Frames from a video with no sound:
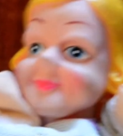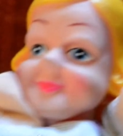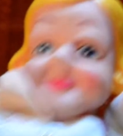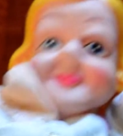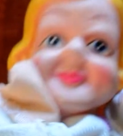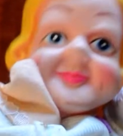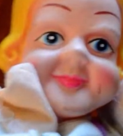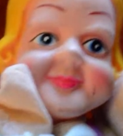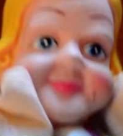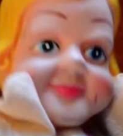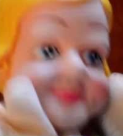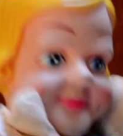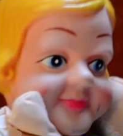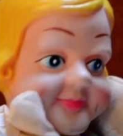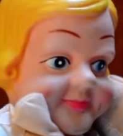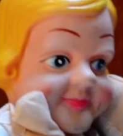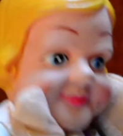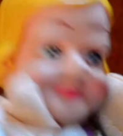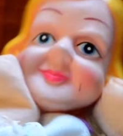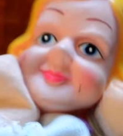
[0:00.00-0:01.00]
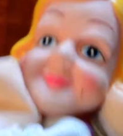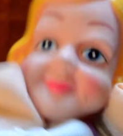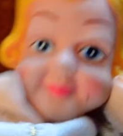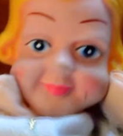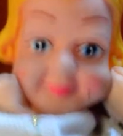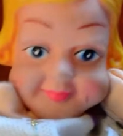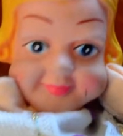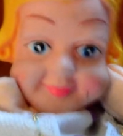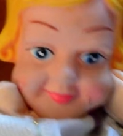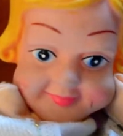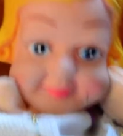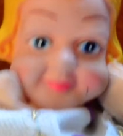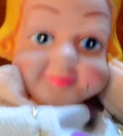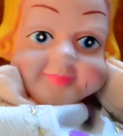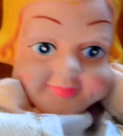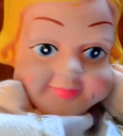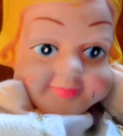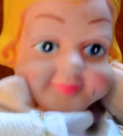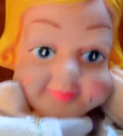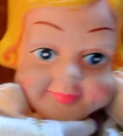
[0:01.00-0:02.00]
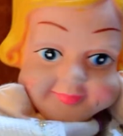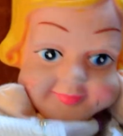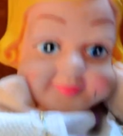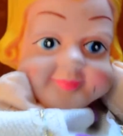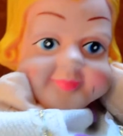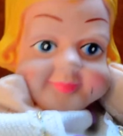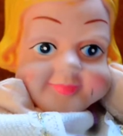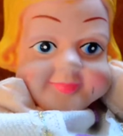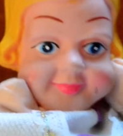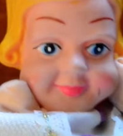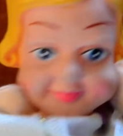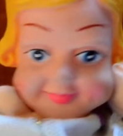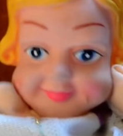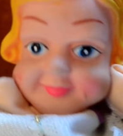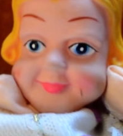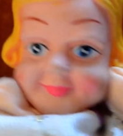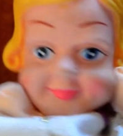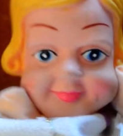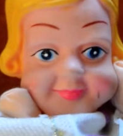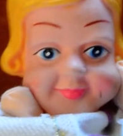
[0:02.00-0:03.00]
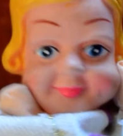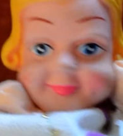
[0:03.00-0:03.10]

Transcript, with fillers: Und das ist mir jetzt schon zum zweiten Mal passiert.